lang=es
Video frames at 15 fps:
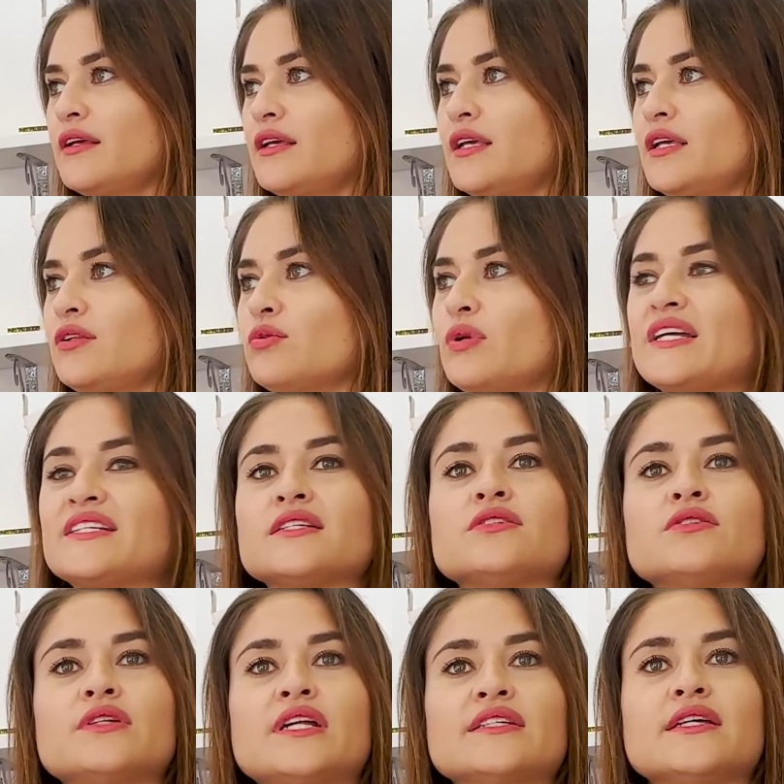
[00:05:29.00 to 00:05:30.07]
y tú la
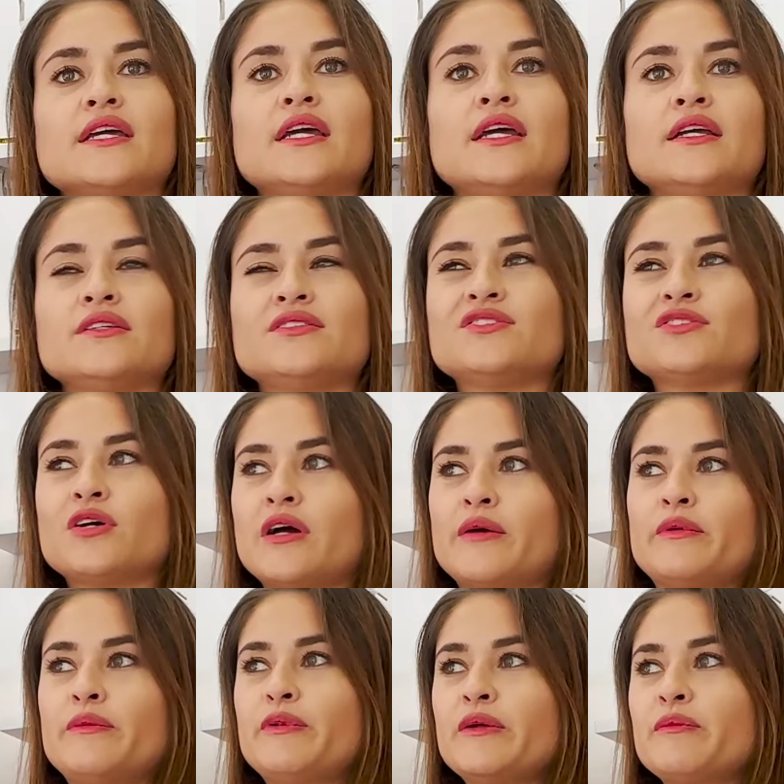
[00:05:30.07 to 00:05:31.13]
asesoras. yo, a
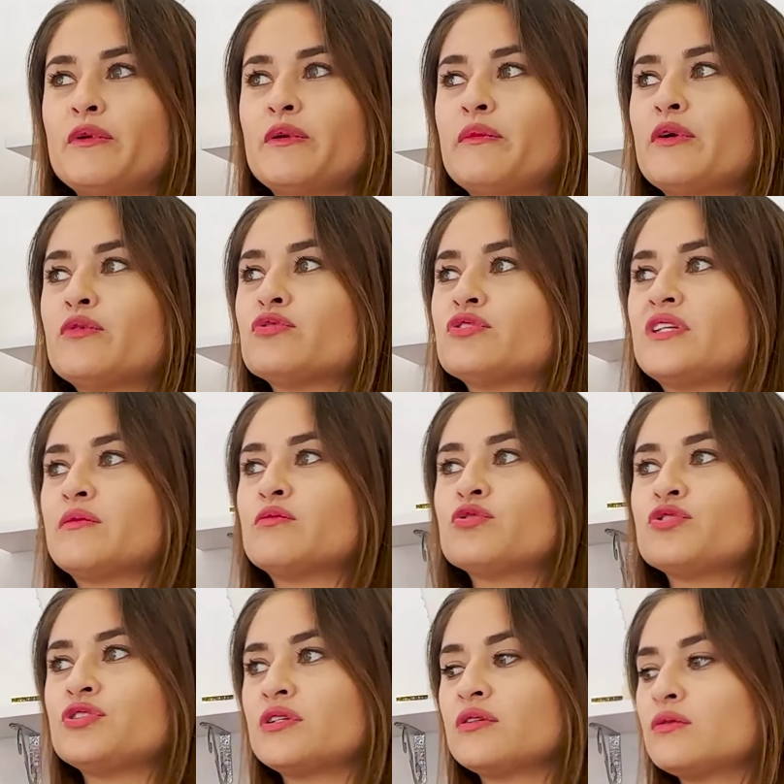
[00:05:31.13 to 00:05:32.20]
mí, por ejemplo, me gusta
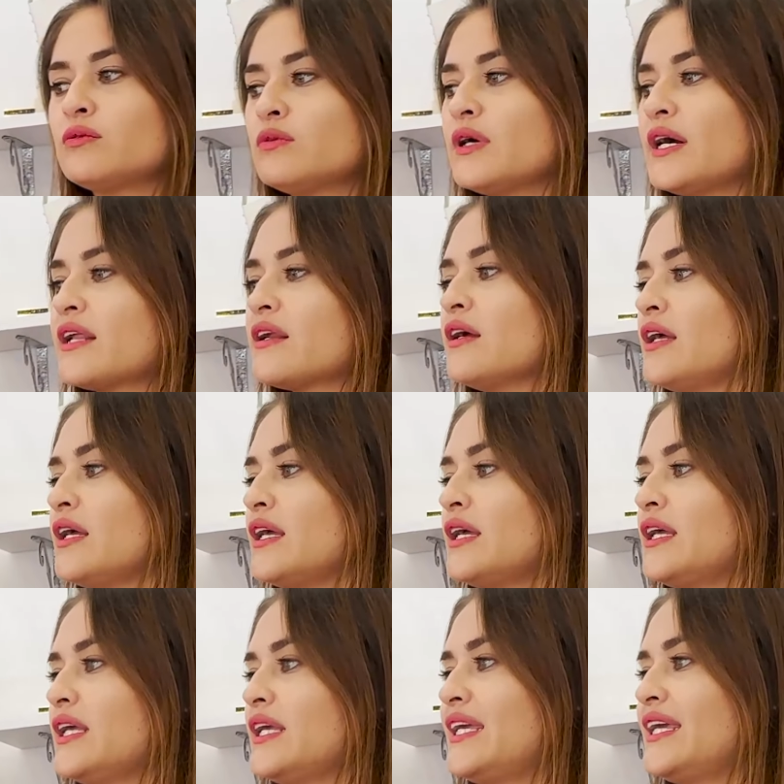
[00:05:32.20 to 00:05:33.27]
mucho en un lugar
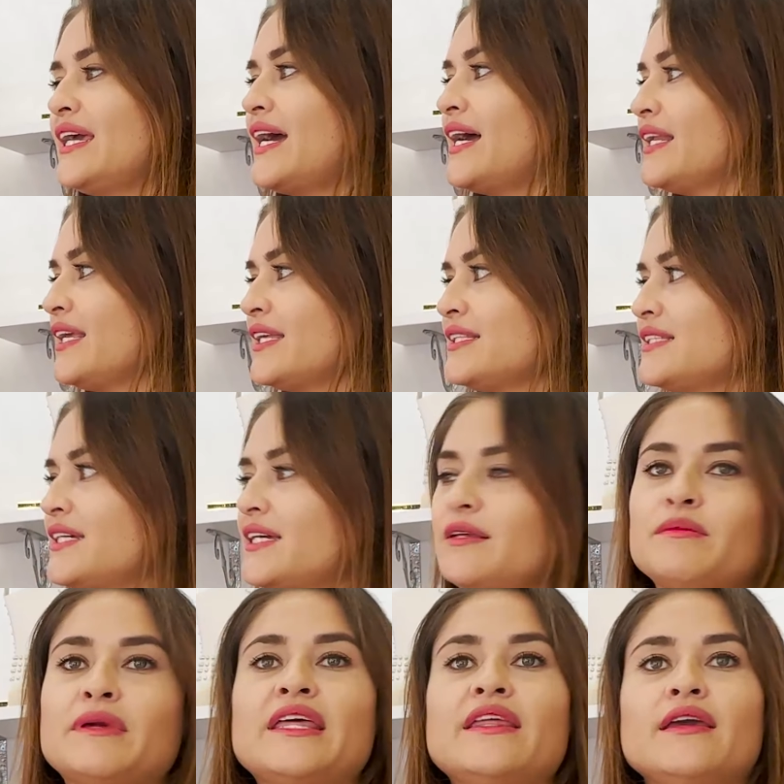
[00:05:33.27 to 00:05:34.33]
que alguien llegue y
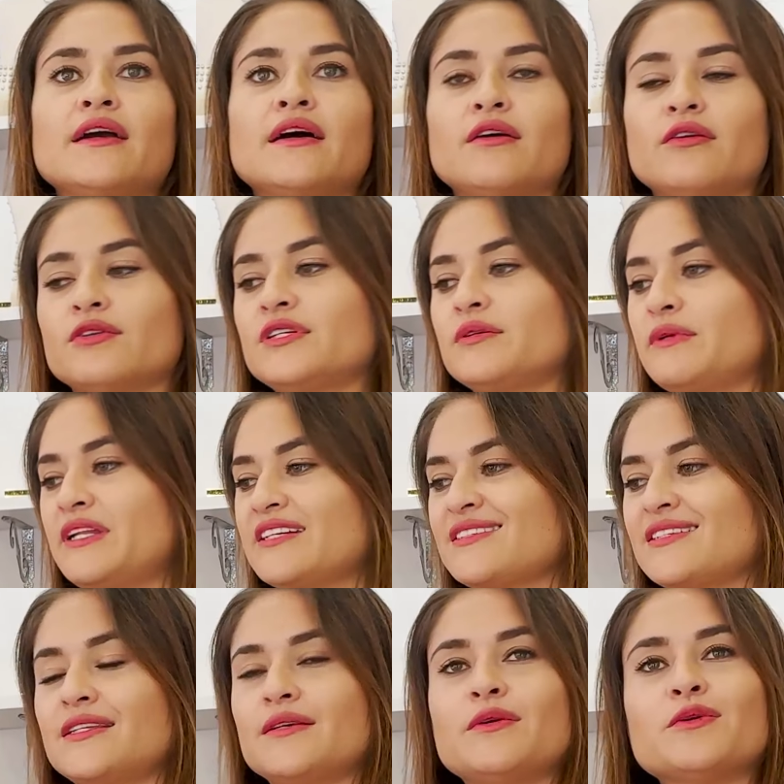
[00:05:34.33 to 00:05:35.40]
me diga, oye, mira,
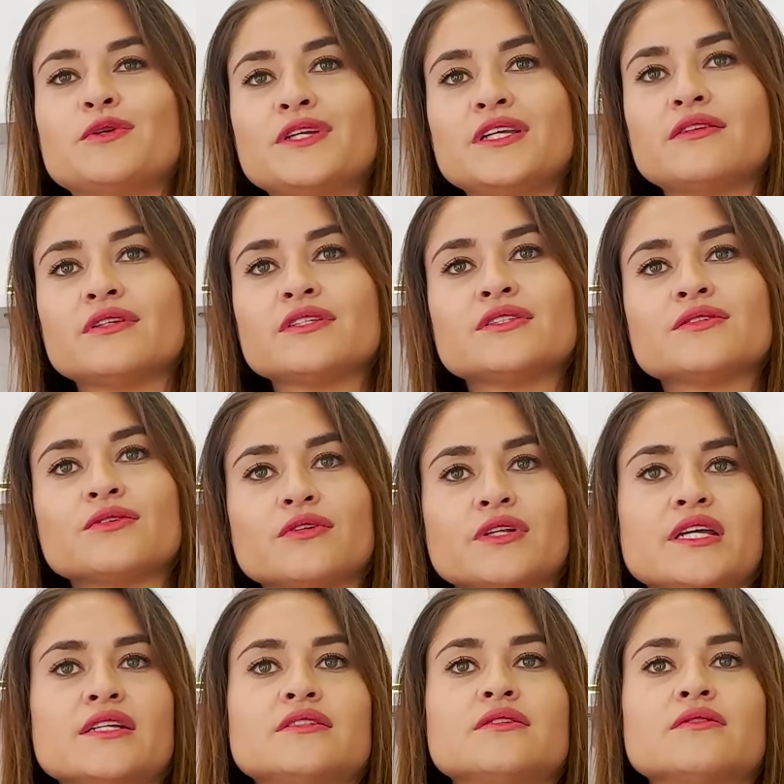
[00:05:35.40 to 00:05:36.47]
se te ve bonito esto con
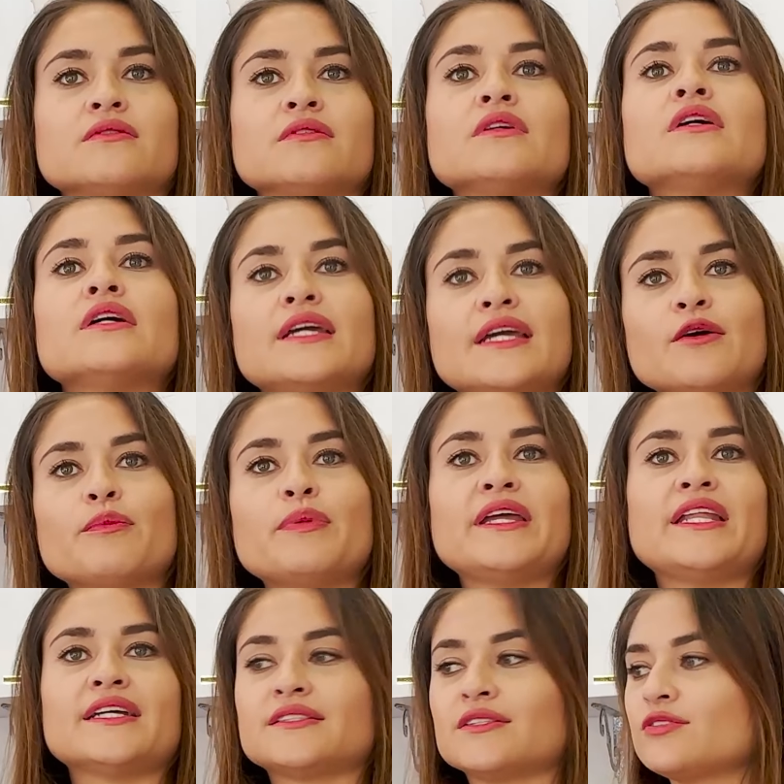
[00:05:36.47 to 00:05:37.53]
esto. ¿Qué
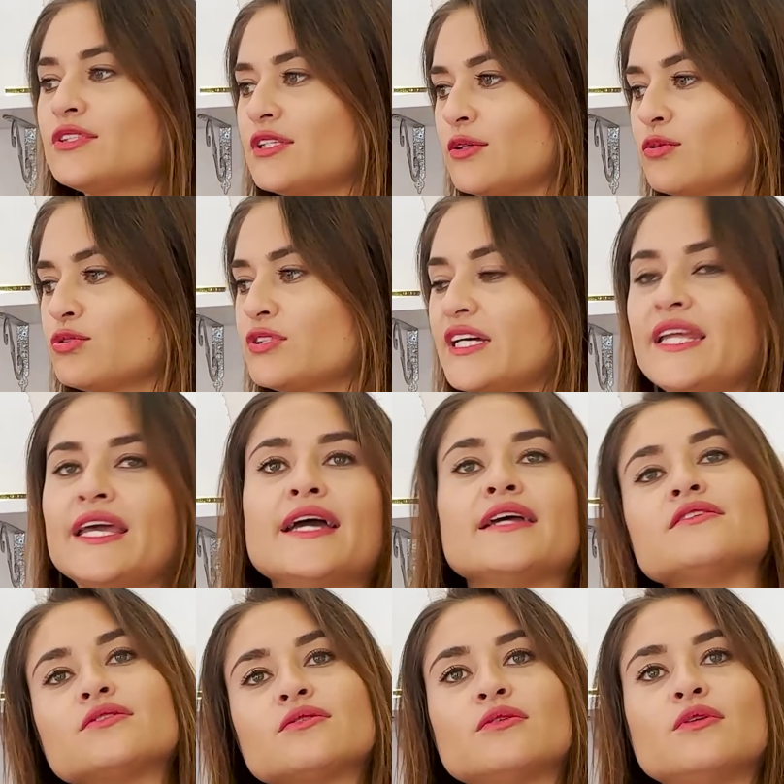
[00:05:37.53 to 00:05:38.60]
opinas? O sea, ¿te gustaría
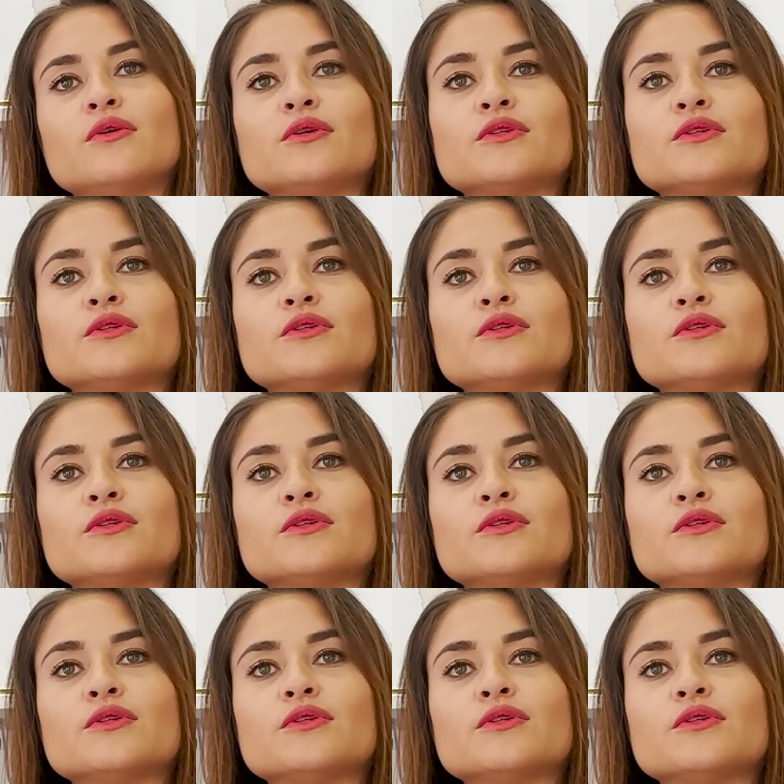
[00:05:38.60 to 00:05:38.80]
esto con lo